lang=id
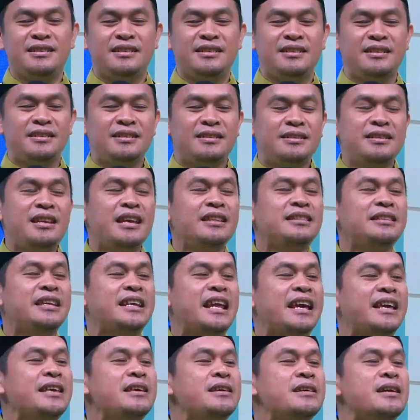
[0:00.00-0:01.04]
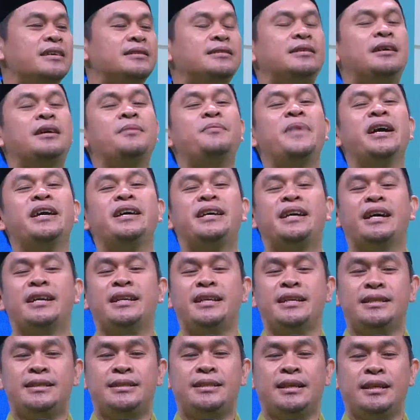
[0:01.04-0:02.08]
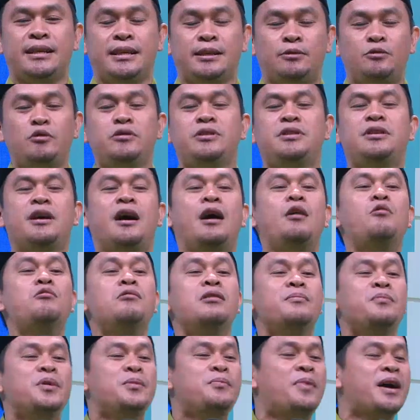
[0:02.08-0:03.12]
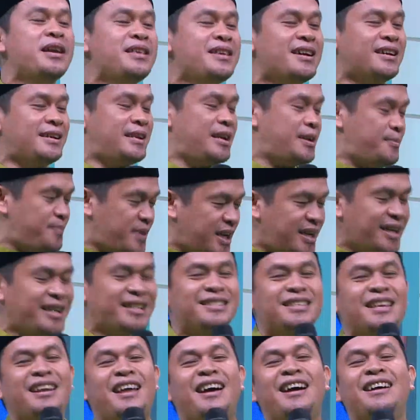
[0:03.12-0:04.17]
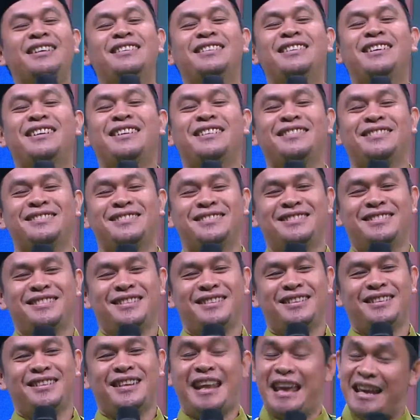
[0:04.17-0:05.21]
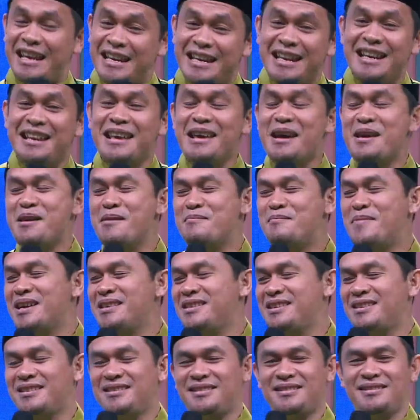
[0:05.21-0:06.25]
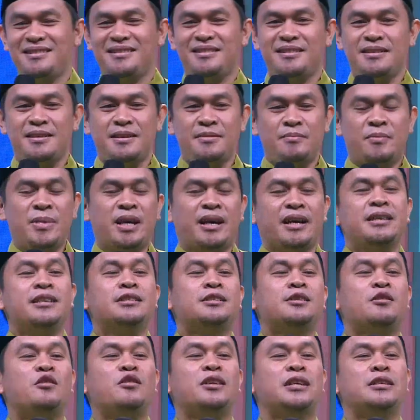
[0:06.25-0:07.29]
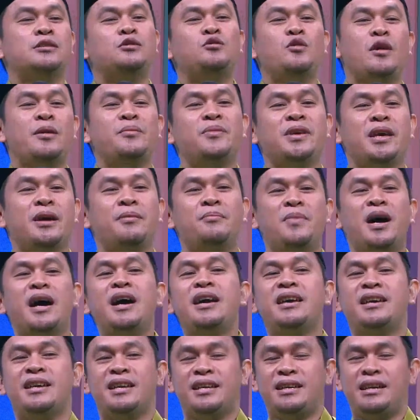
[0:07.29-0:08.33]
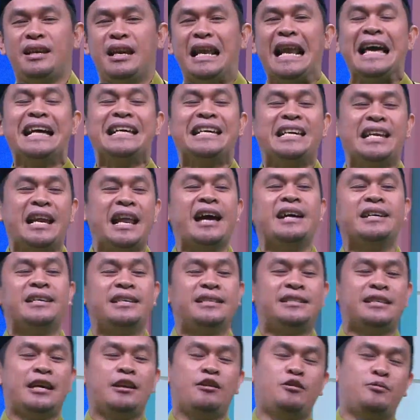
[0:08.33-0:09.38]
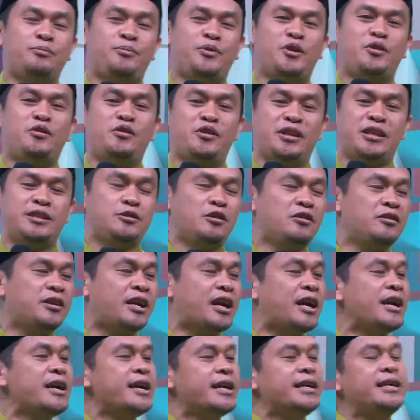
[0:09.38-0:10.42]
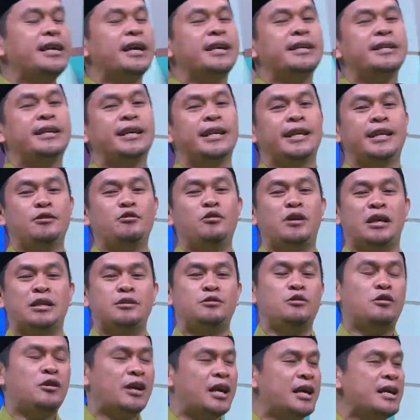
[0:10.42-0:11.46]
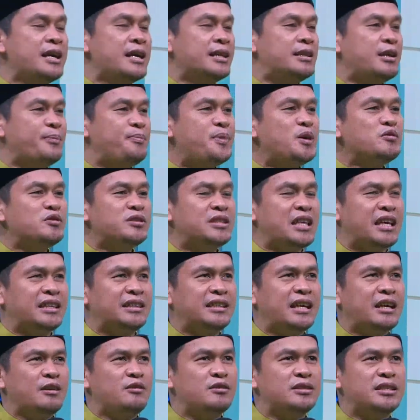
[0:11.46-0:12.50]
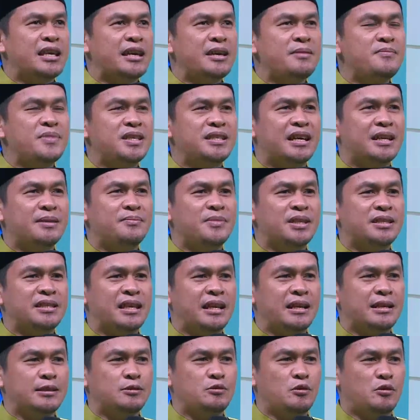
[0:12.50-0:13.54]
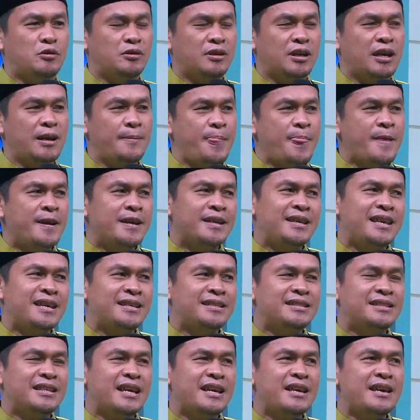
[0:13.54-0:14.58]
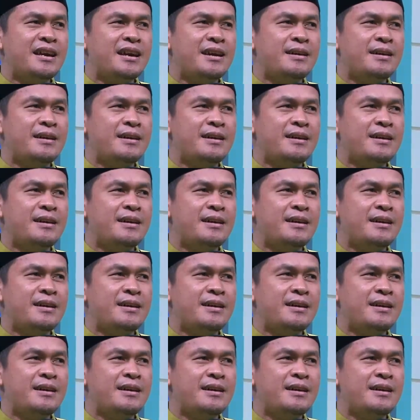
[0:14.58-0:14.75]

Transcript: dia tidak ingat kebaikan istri itu jauh lebih banyak daripada kesalahannya. Nah ini dia yang banyak. Makanya seorang suami yang baik, laki-laki calon penghuni sorga yang dirindukan sorga. Tapi Ustadz kalau saya bicara masalah sorga yang saya